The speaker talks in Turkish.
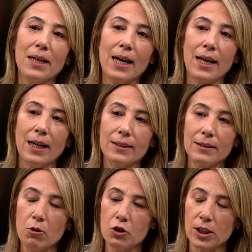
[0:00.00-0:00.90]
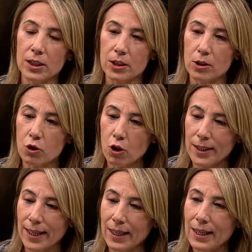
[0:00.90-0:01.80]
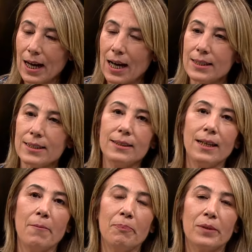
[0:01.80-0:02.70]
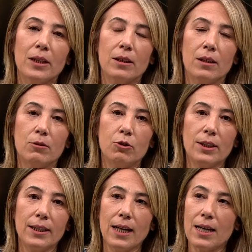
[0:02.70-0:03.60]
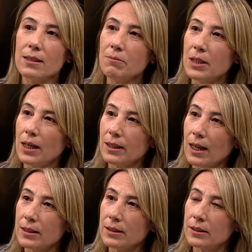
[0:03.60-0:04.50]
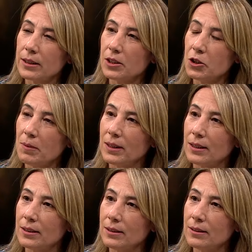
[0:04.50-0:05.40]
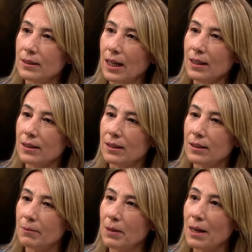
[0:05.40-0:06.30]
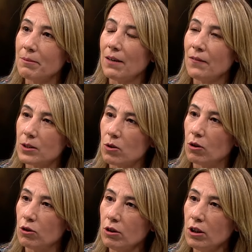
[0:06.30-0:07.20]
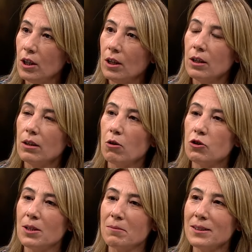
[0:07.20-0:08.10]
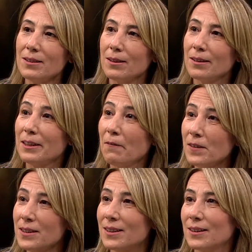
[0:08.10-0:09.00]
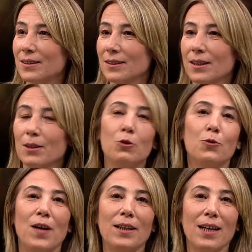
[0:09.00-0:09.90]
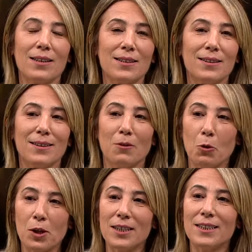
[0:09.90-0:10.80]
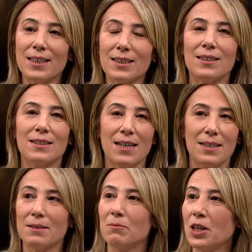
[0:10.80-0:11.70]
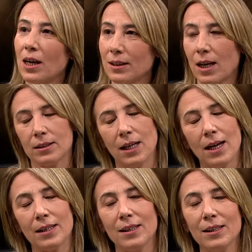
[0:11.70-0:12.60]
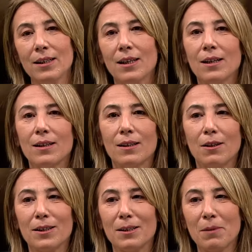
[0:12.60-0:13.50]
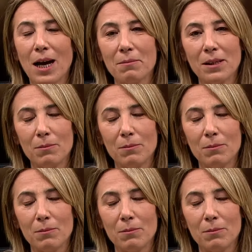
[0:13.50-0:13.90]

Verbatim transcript: hayatına o çalıştı. Şöyle aslında e, Türkiye'de Erzimşahlar e, çalışmalarının da e, İbrahim Kafesoğlu e, hocamız nefistir. Lütfen evet. asıl okuyacaksanız İlk Harzimşahlar kitap... tarihi e, İbrahim